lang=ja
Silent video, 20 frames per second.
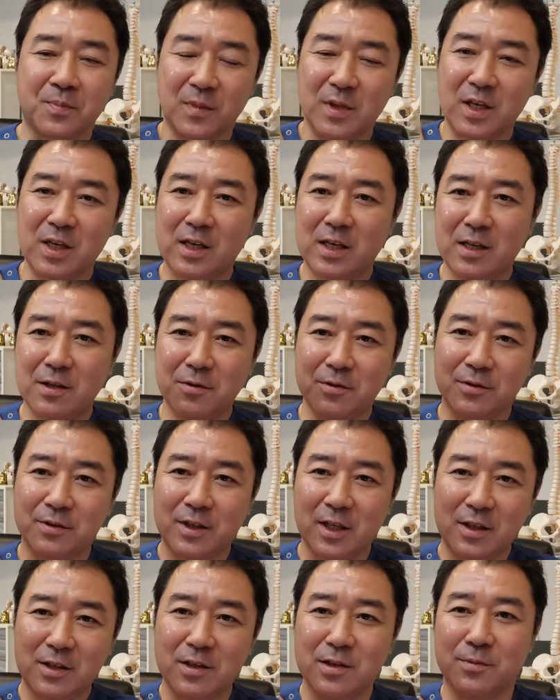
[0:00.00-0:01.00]
人間の
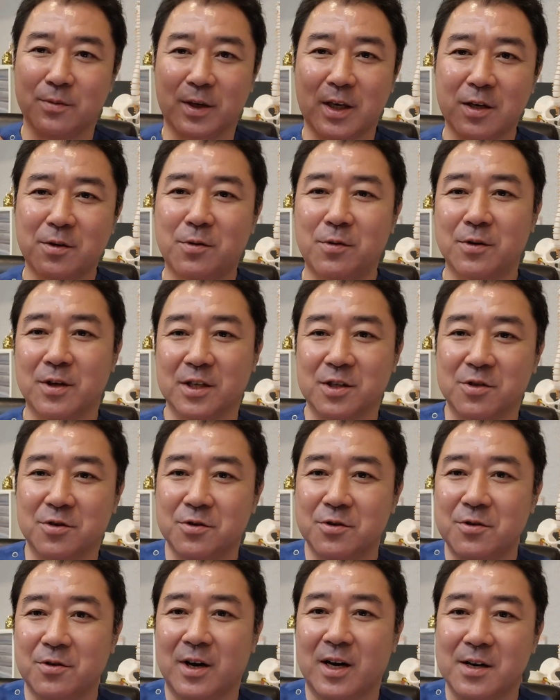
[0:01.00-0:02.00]
腕っていうのも結構な
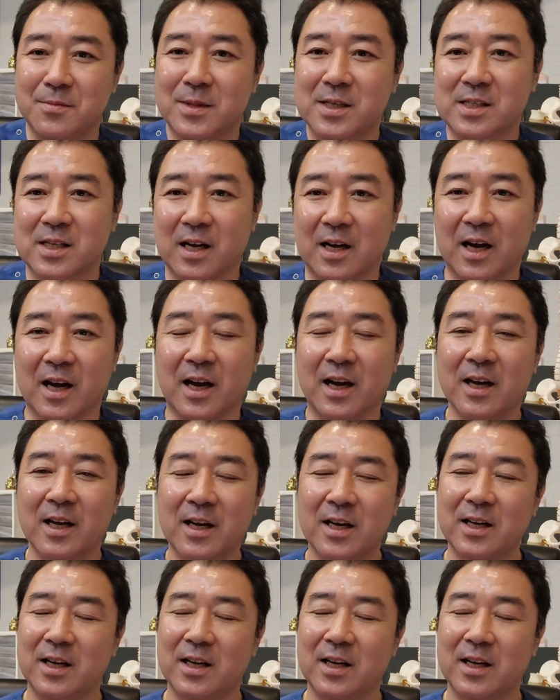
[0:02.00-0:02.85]
重量ありますから、